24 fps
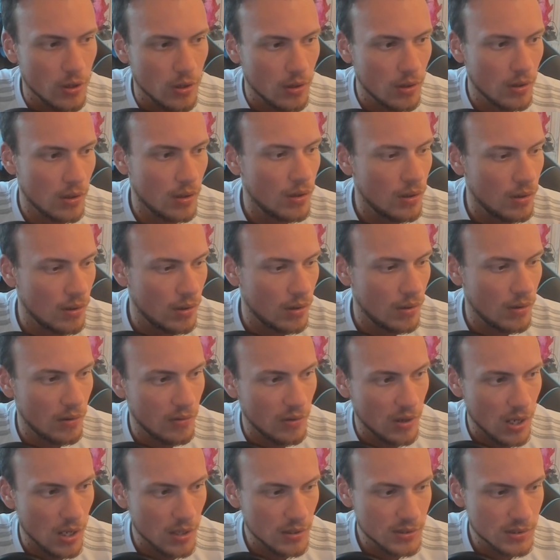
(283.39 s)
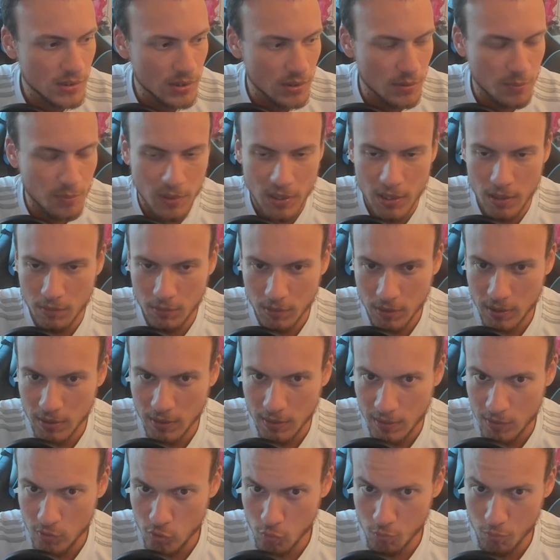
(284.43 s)
Euh, voilà, c'est pas
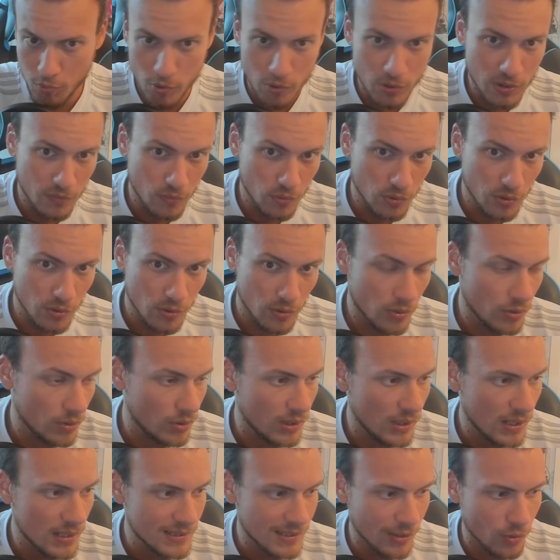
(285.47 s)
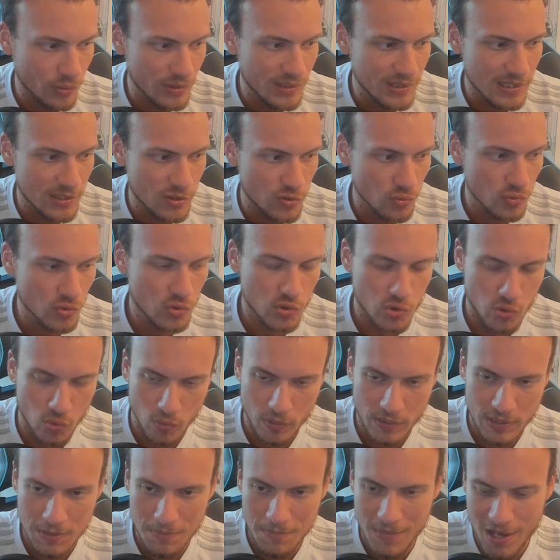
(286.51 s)
très au point au niveau de la synchronisation
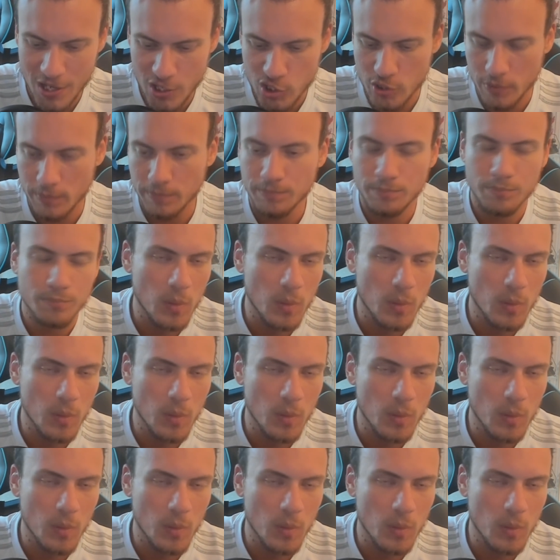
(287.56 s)
son-image.